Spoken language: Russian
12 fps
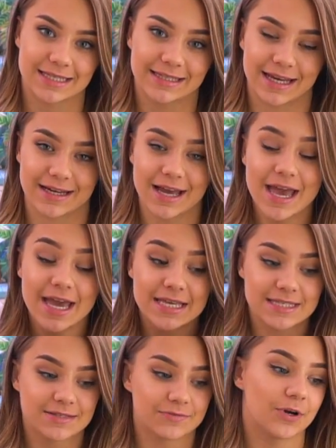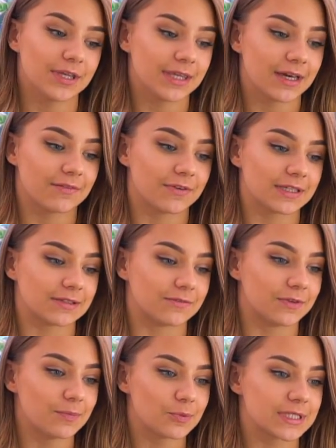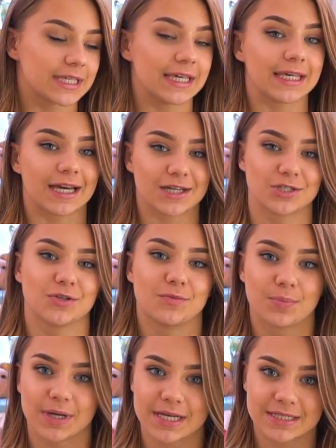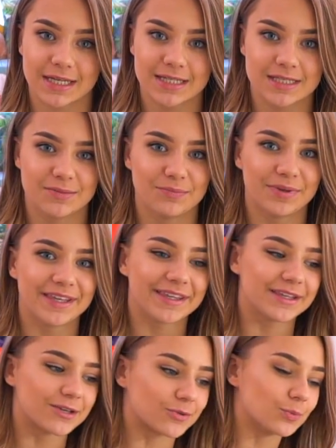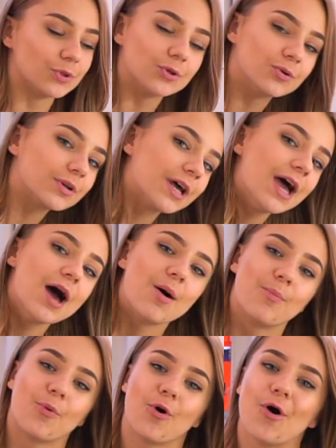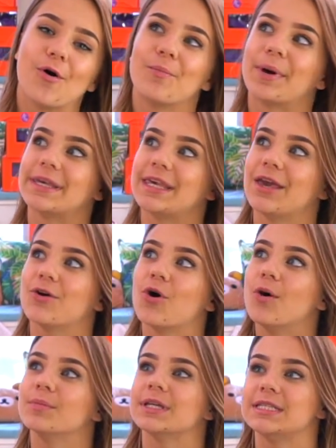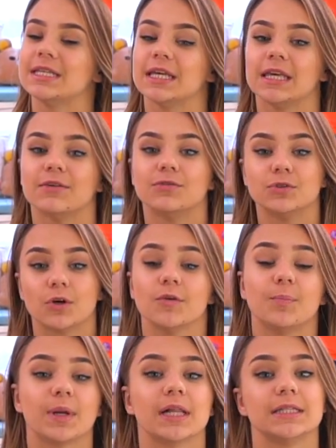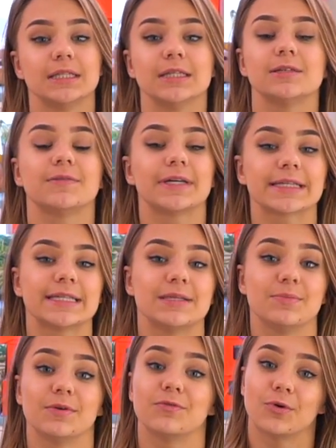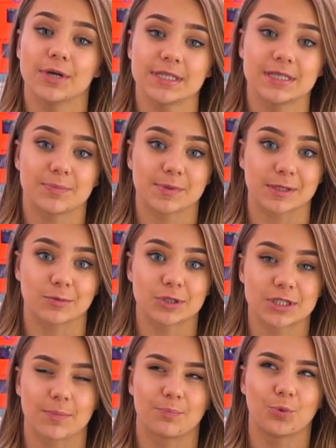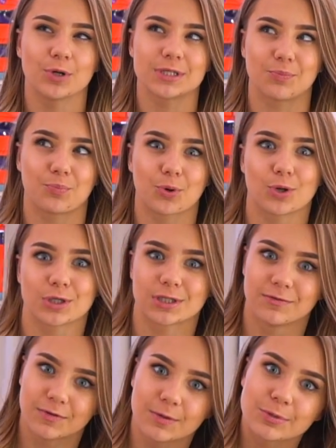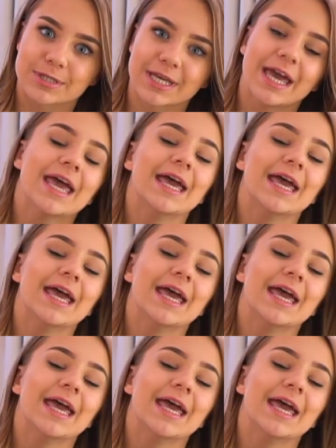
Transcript: Итак, сегодня в этом выпуске я хочу вам показать мини-рум-тур по моей комнате и вновь пригласить вас к себе в гости, потому что позапрошлый выпуск,